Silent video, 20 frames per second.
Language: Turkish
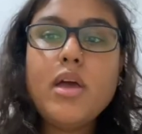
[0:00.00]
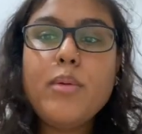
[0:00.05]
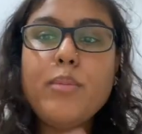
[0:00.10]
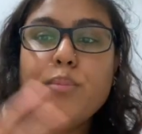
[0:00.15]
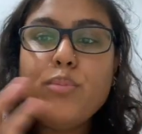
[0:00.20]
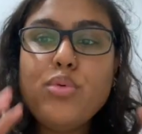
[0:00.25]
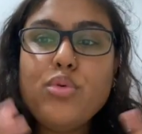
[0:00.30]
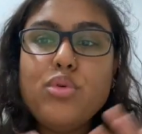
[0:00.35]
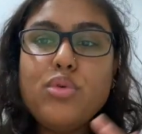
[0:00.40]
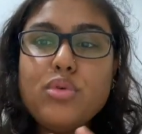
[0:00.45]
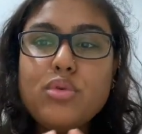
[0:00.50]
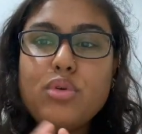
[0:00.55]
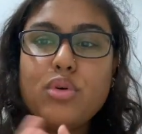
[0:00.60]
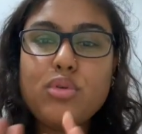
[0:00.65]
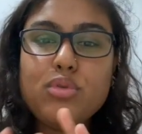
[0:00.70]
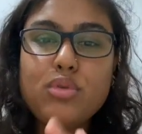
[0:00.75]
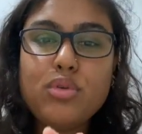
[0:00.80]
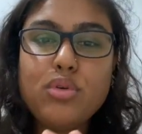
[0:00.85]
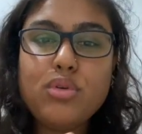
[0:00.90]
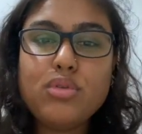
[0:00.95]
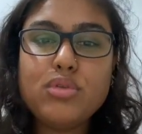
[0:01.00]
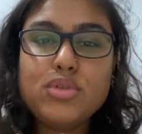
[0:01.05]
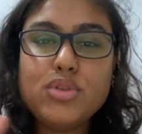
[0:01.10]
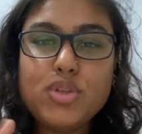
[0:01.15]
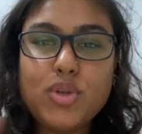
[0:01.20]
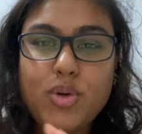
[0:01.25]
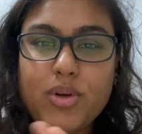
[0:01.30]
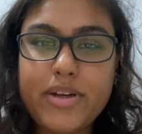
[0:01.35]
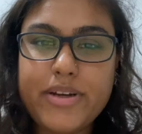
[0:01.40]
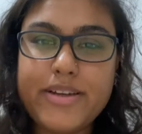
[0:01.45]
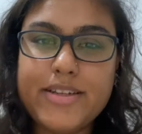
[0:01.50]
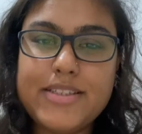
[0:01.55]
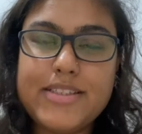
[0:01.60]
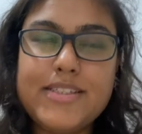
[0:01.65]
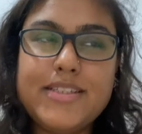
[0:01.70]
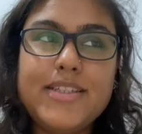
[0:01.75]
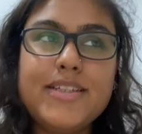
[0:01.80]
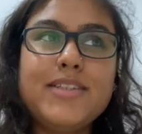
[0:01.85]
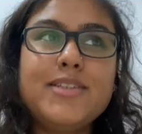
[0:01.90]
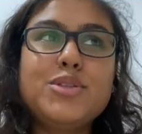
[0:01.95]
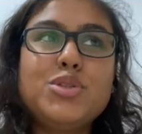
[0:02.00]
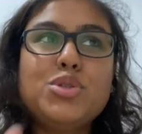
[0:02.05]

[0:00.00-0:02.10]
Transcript: Bu konu çok karışık.